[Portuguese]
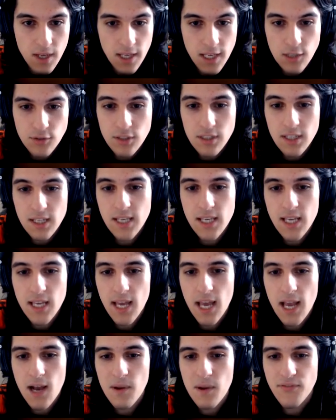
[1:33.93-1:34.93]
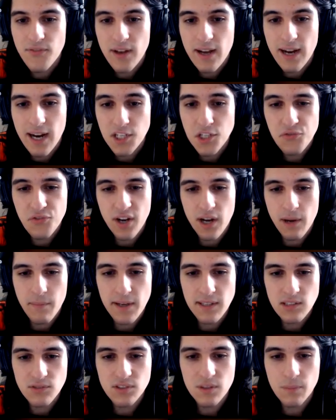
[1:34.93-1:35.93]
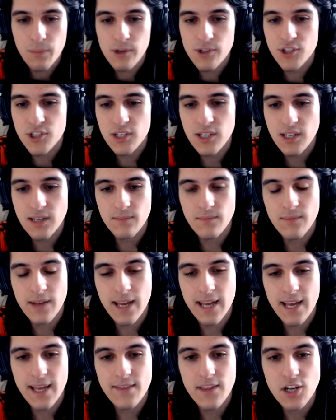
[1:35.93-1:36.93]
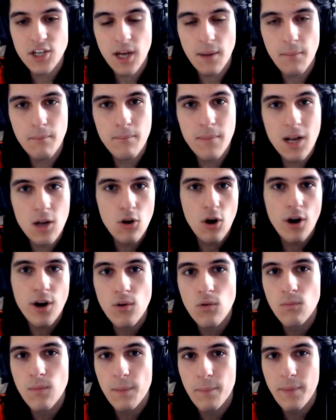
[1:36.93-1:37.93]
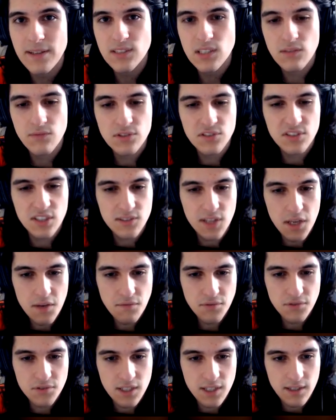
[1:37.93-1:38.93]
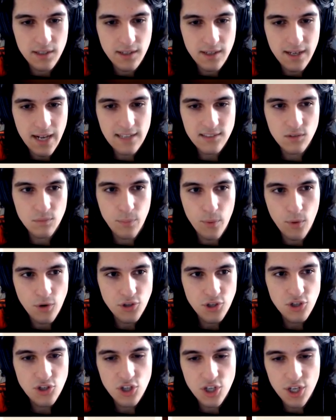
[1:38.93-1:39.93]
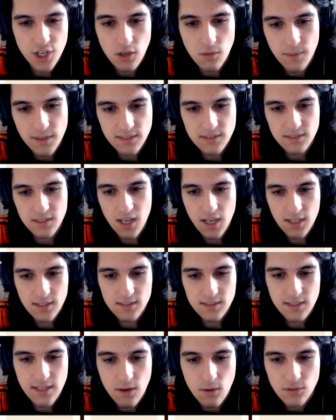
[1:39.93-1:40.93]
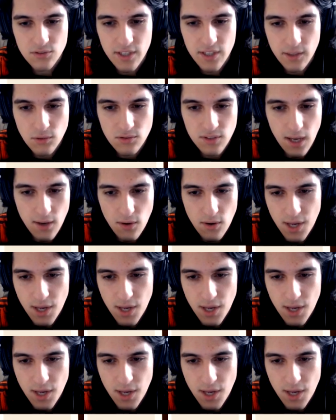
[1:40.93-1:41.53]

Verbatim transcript: Isso daqui é uma é caixa de ferramentas, você pode é, deixar melhor alguma peça que você tem. Você gasta um pouco de dinheiro, mas você daí consegue usar.